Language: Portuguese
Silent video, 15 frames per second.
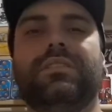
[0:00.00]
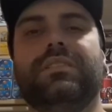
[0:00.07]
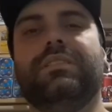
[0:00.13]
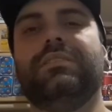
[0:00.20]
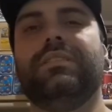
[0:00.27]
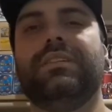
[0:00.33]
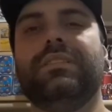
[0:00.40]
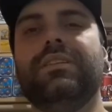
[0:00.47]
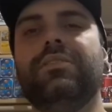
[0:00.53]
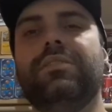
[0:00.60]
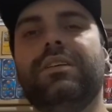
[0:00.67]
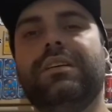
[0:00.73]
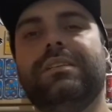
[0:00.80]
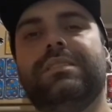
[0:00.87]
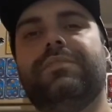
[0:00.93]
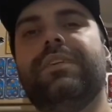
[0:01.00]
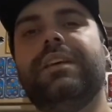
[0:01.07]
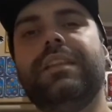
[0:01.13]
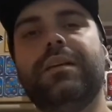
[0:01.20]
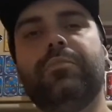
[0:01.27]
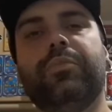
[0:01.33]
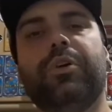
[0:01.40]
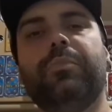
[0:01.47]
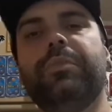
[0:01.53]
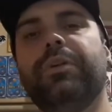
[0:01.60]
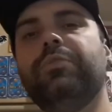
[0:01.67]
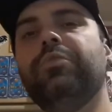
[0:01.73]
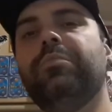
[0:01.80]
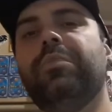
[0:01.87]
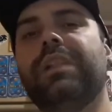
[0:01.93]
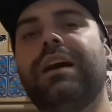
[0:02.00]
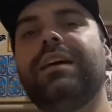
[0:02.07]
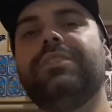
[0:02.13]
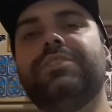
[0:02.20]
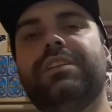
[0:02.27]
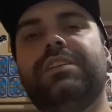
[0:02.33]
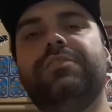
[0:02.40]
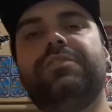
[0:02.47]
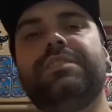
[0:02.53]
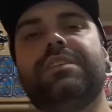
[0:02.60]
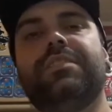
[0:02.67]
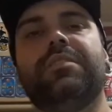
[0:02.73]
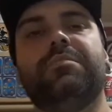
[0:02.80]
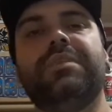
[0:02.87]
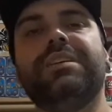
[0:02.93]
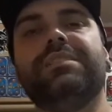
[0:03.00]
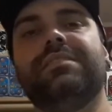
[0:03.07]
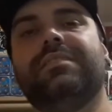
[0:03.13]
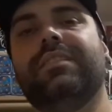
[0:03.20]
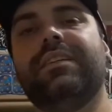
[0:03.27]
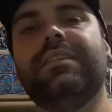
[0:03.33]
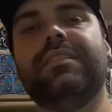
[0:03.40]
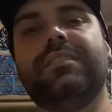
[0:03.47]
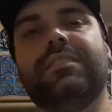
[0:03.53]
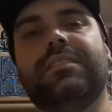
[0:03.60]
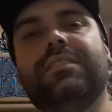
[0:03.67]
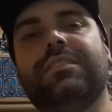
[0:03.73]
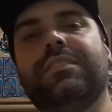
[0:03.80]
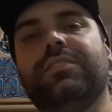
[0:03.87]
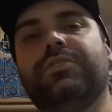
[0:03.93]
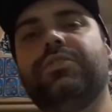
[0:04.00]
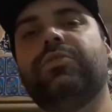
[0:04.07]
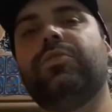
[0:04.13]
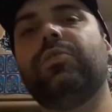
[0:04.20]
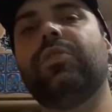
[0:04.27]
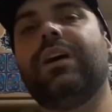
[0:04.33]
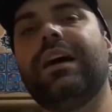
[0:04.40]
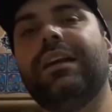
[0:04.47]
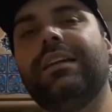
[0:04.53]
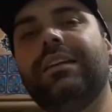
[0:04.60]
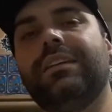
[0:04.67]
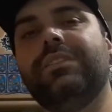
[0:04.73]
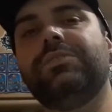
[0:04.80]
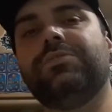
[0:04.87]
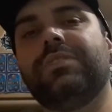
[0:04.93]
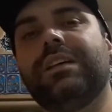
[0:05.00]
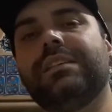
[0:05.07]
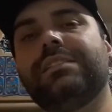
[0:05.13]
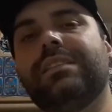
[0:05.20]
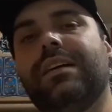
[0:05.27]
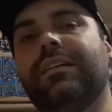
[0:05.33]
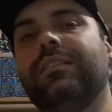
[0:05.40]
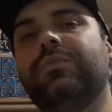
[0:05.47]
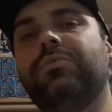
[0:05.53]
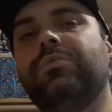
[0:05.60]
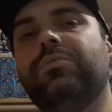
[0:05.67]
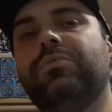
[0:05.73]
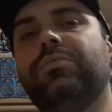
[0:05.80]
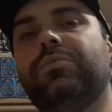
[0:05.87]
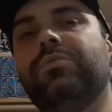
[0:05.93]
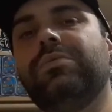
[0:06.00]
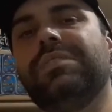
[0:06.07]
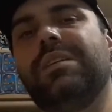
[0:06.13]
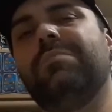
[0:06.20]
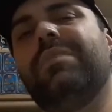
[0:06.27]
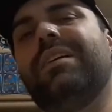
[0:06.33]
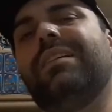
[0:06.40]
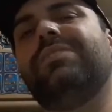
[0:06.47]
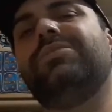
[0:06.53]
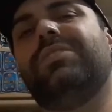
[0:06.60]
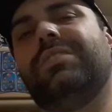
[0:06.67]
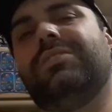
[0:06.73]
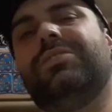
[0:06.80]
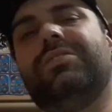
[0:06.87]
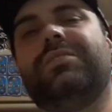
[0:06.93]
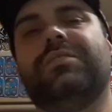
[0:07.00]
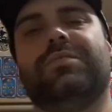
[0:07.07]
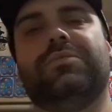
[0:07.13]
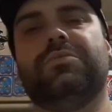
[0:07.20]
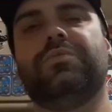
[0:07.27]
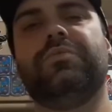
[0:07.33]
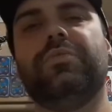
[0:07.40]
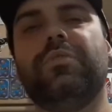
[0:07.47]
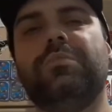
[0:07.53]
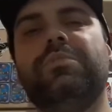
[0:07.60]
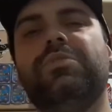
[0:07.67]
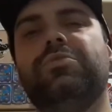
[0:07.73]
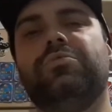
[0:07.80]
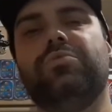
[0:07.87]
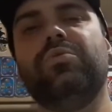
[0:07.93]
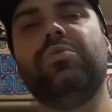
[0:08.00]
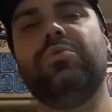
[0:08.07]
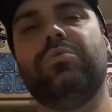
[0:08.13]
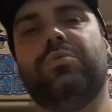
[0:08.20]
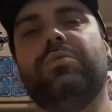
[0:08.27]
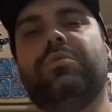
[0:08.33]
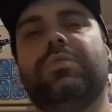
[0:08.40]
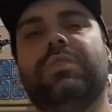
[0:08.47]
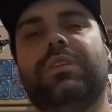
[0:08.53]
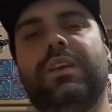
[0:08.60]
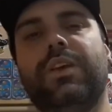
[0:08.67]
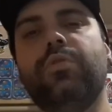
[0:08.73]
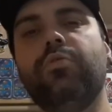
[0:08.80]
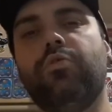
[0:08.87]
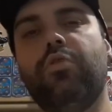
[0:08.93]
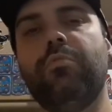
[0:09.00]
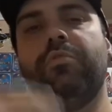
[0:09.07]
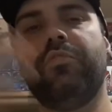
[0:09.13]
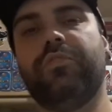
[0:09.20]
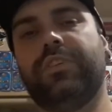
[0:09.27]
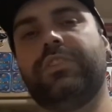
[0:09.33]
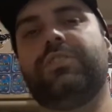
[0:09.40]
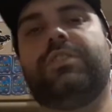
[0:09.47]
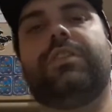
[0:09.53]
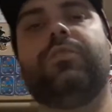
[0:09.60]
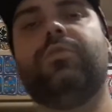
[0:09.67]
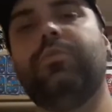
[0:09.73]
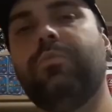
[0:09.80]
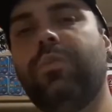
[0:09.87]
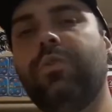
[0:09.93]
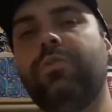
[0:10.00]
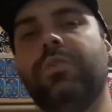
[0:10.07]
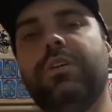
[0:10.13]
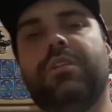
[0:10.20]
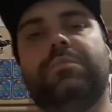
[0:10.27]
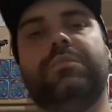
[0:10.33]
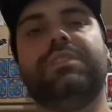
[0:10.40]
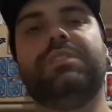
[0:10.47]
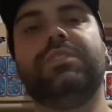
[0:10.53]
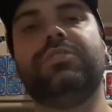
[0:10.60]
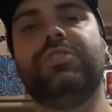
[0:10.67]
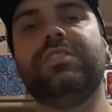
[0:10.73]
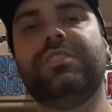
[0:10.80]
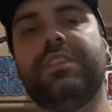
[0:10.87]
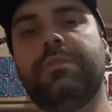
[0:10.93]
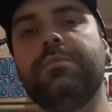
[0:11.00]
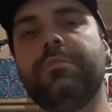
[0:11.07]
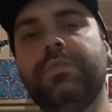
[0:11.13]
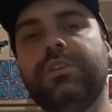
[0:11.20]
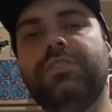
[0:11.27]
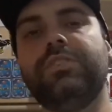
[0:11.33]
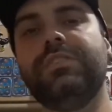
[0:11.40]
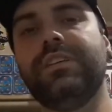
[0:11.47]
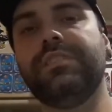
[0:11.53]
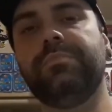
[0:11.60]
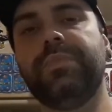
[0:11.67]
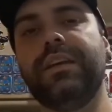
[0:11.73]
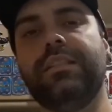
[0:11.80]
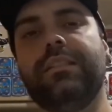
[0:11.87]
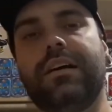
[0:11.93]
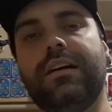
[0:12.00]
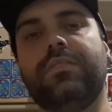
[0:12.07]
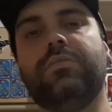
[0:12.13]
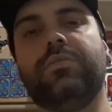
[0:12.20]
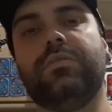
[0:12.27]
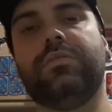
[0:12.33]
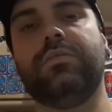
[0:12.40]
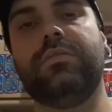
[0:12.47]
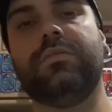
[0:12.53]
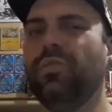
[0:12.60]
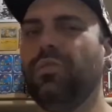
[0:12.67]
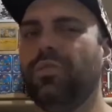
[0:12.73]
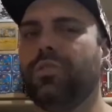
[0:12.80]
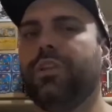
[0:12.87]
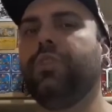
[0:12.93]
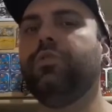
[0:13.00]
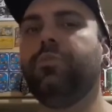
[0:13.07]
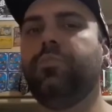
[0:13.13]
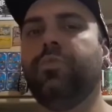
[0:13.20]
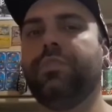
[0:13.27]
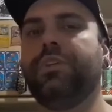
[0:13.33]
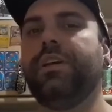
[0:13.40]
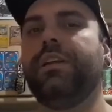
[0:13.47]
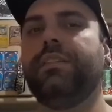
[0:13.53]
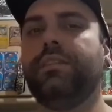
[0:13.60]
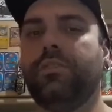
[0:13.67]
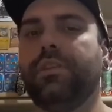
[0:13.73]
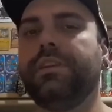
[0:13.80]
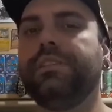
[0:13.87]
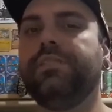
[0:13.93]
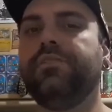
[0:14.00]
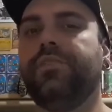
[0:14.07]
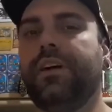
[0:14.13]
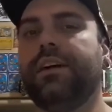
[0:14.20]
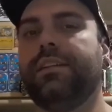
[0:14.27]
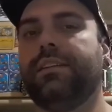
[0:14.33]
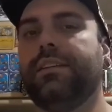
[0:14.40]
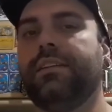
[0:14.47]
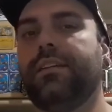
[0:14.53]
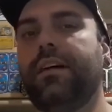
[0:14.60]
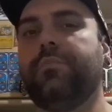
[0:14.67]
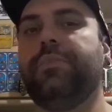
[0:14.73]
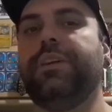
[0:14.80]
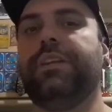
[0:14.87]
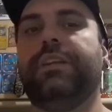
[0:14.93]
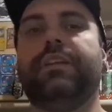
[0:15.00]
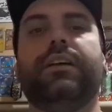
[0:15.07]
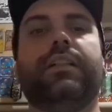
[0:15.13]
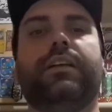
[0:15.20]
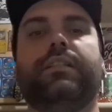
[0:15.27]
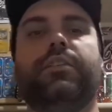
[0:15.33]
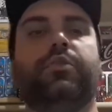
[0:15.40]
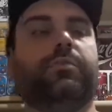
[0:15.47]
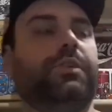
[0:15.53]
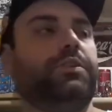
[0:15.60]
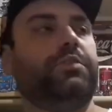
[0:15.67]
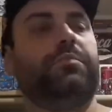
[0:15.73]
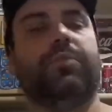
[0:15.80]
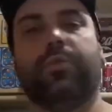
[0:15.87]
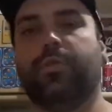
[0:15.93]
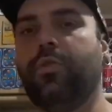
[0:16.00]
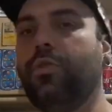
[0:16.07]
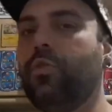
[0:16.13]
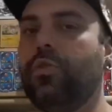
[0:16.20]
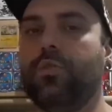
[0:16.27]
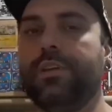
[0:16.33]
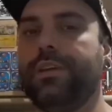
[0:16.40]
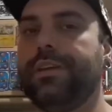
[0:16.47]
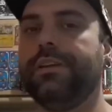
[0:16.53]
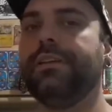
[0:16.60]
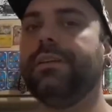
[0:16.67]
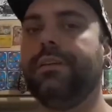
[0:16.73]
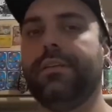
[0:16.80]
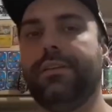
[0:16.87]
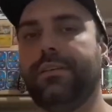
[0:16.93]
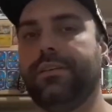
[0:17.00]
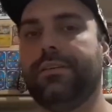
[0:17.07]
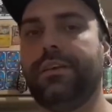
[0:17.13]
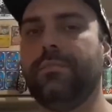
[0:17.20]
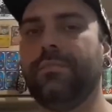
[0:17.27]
Entendeu? Você vê que na própria dublagem ali fizeram a besteira de colocarem isso na saga do, dos Amaz, gente. Isso foi um absurdo. Eu, como fã de Dragon Ball, me senti extremamente desrespeitado. O Torneio do Poder, então, nem se fala, né? A menina lá deu uma de Broly, né?